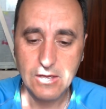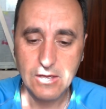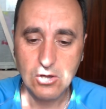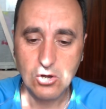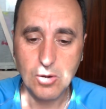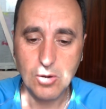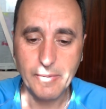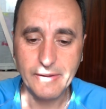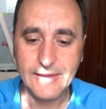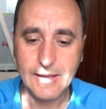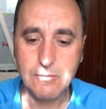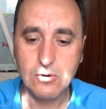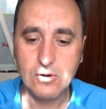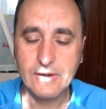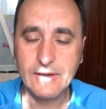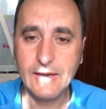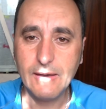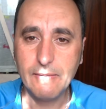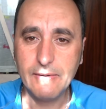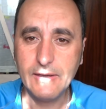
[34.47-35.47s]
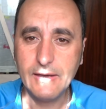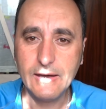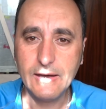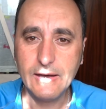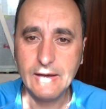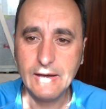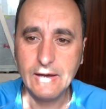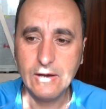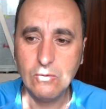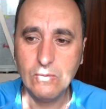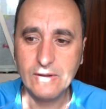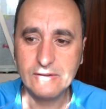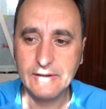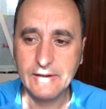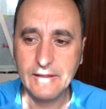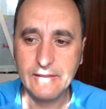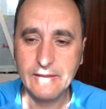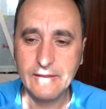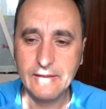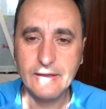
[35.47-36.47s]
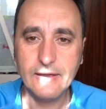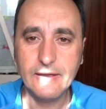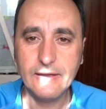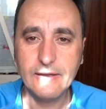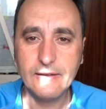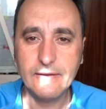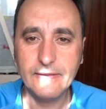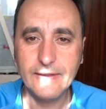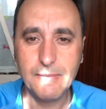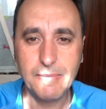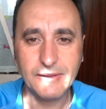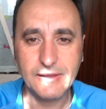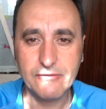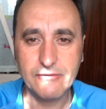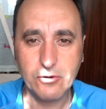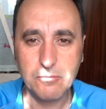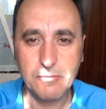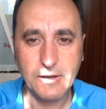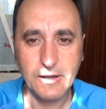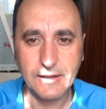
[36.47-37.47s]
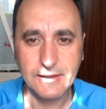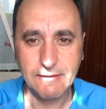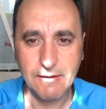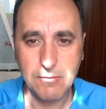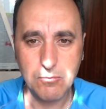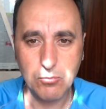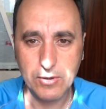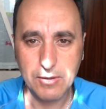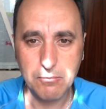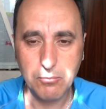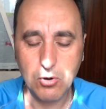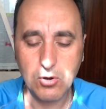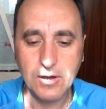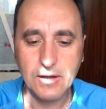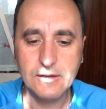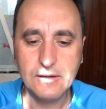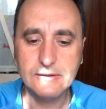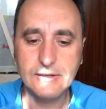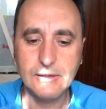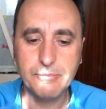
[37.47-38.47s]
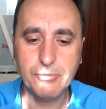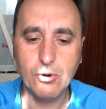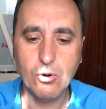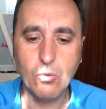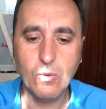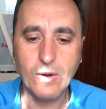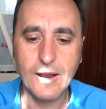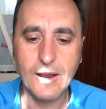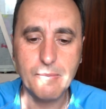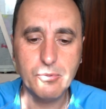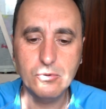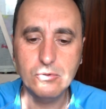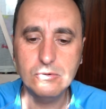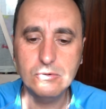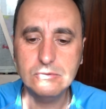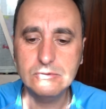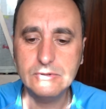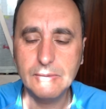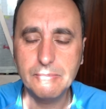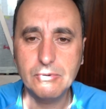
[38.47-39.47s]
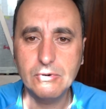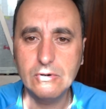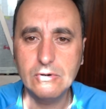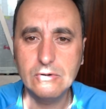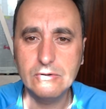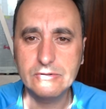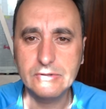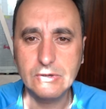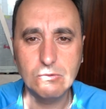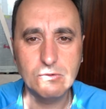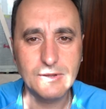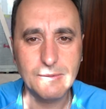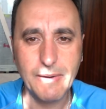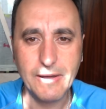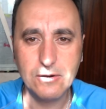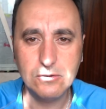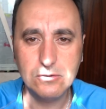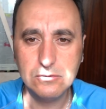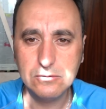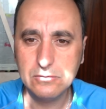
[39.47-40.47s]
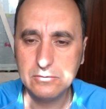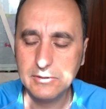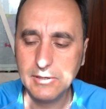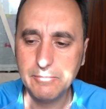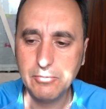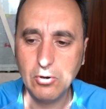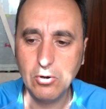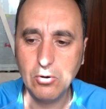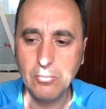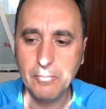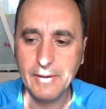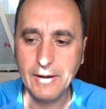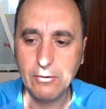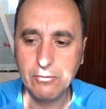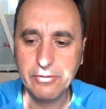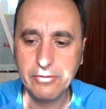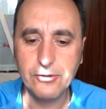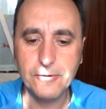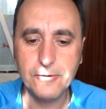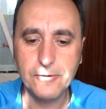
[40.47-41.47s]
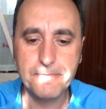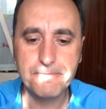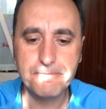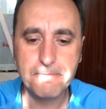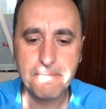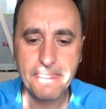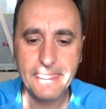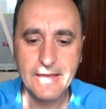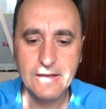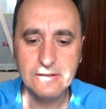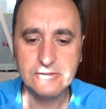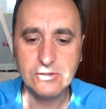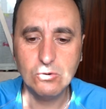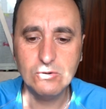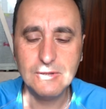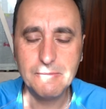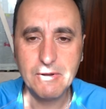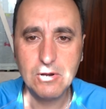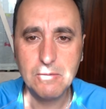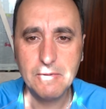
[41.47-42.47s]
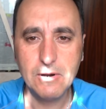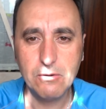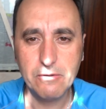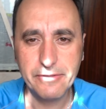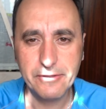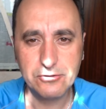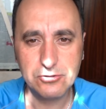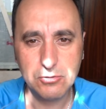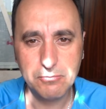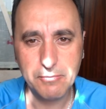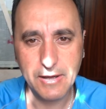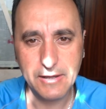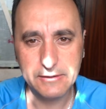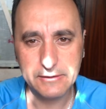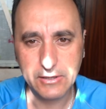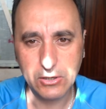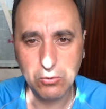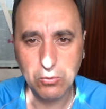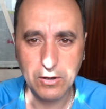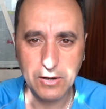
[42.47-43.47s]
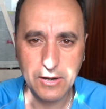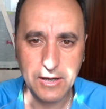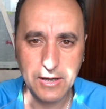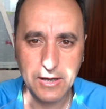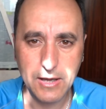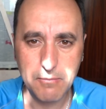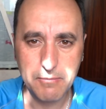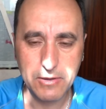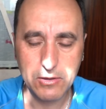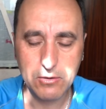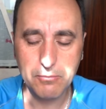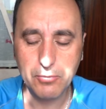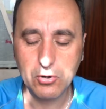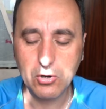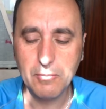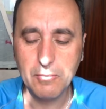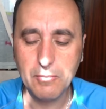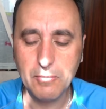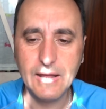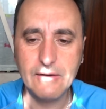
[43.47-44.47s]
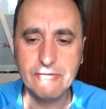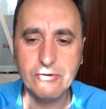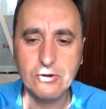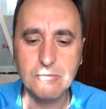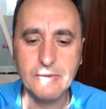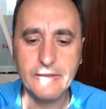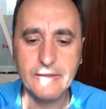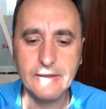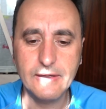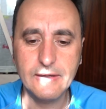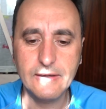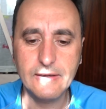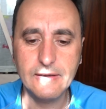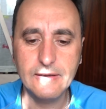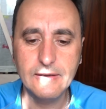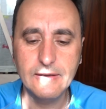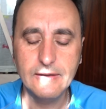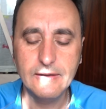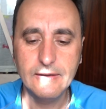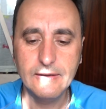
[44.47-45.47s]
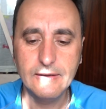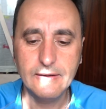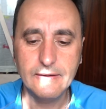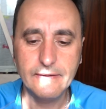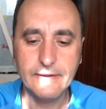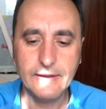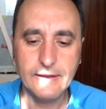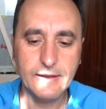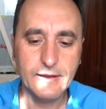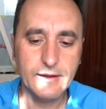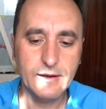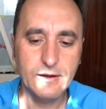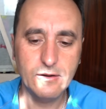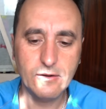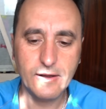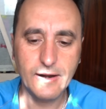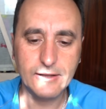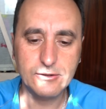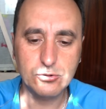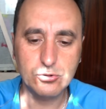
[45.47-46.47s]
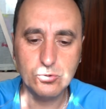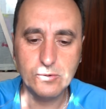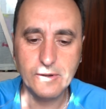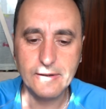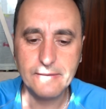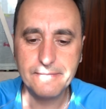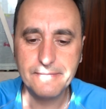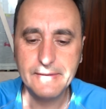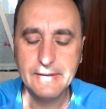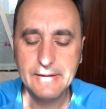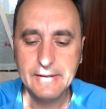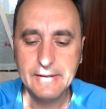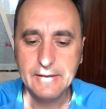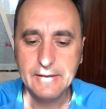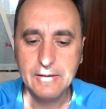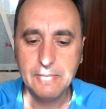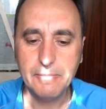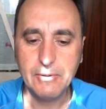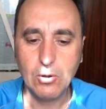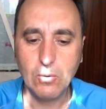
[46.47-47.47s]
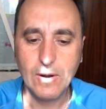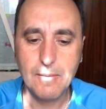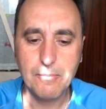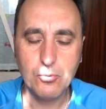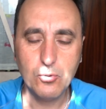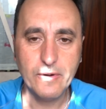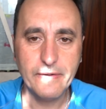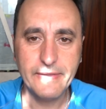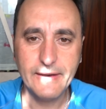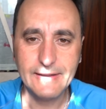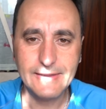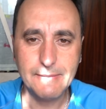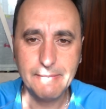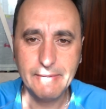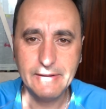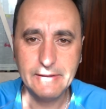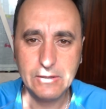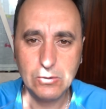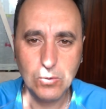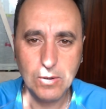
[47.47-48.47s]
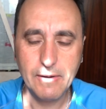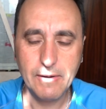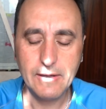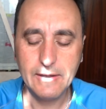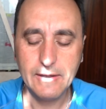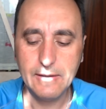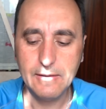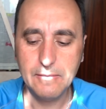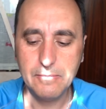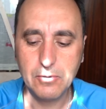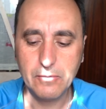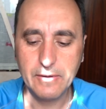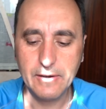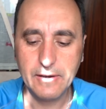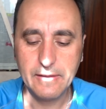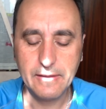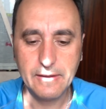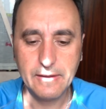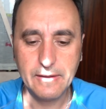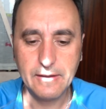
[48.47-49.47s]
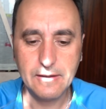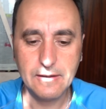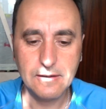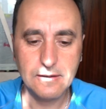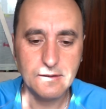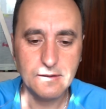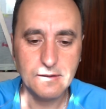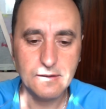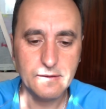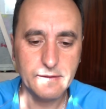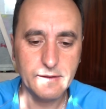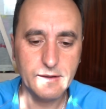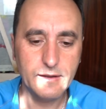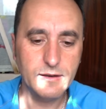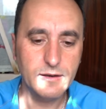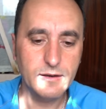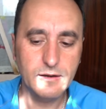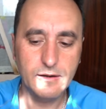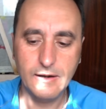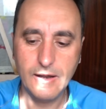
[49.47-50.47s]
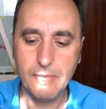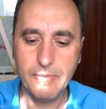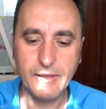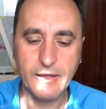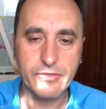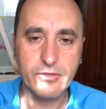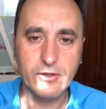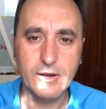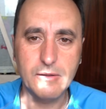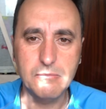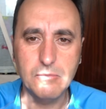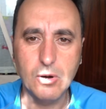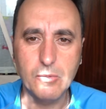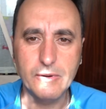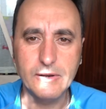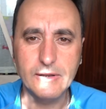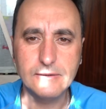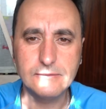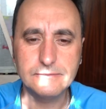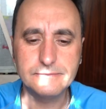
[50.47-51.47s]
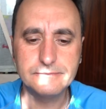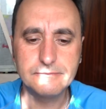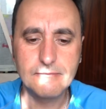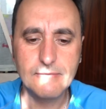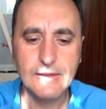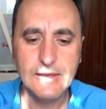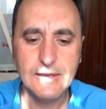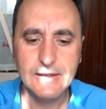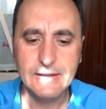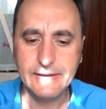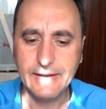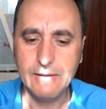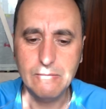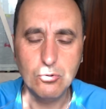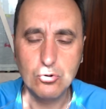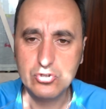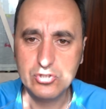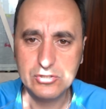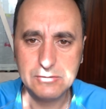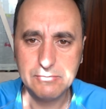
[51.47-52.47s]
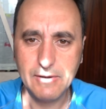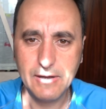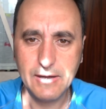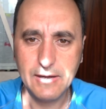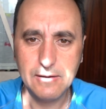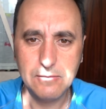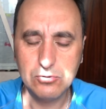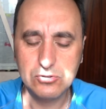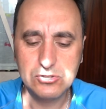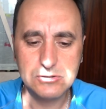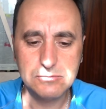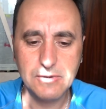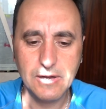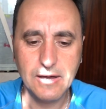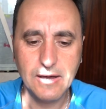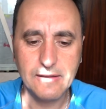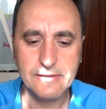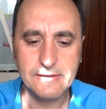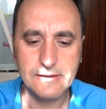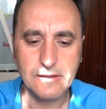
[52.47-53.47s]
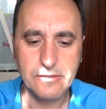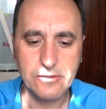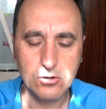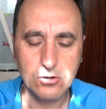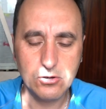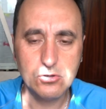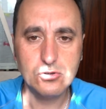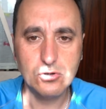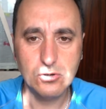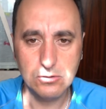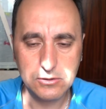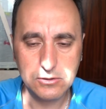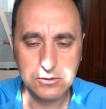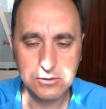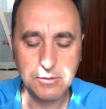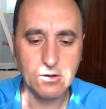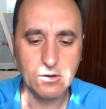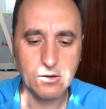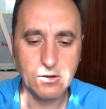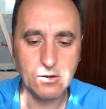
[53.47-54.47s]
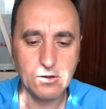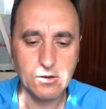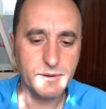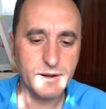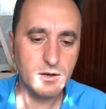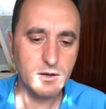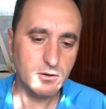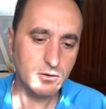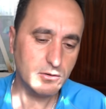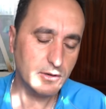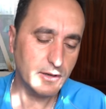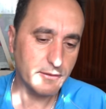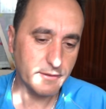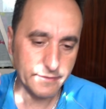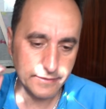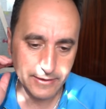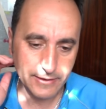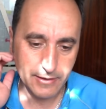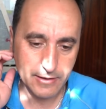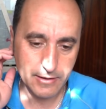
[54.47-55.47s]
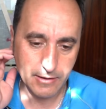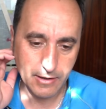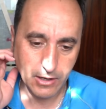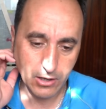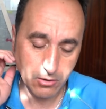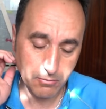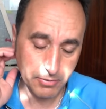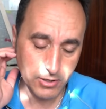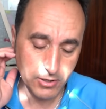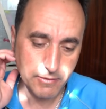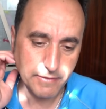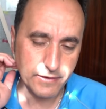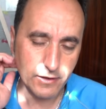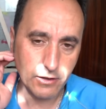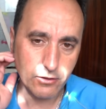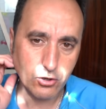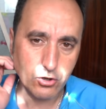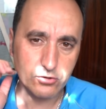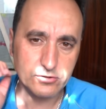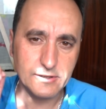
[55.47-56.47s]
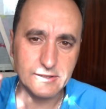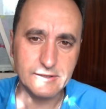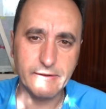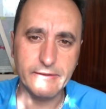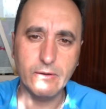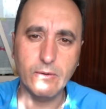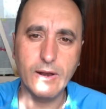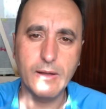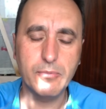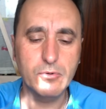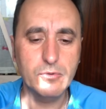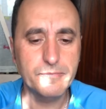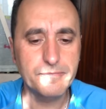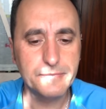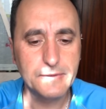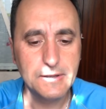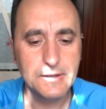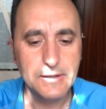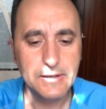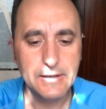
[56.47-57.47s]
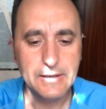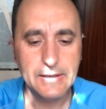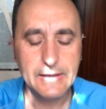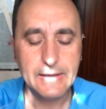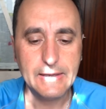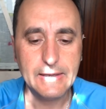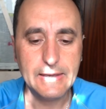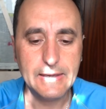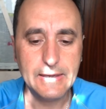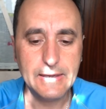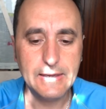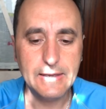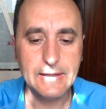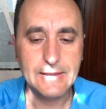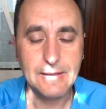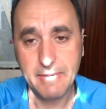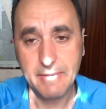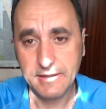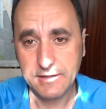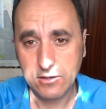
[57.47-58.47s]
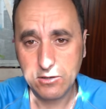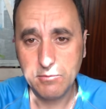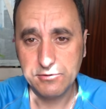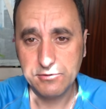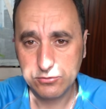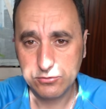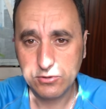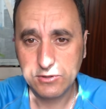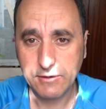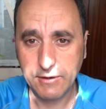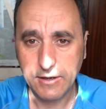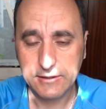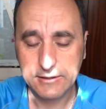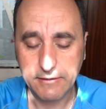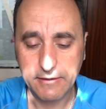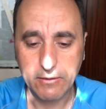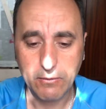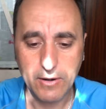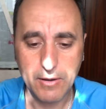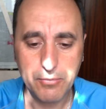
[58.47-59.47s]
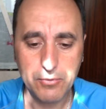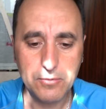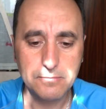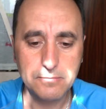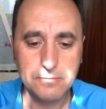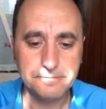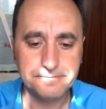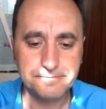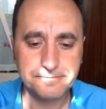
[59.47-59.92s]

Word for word: Comentamos que había una serie de, plataformas que estaban muy en boga, tipo Wallapoo, tipo Segunda Mano, tipo Mil Anuncio. Segunda Mano y Mil Anuncio son más antiguos, ahora han cambiado un poco más la forma de, lo que es la estructura, pero Wallapoo es directamente nueva y proviene de, las aplicaciones móviles. Tiene muchísima, muchísima aceptación. Yo también he comprado, he, he comprado y vendido dos cosas a través de Wallapoo. Y también he tenido mis sustos a, través de Wallapoo.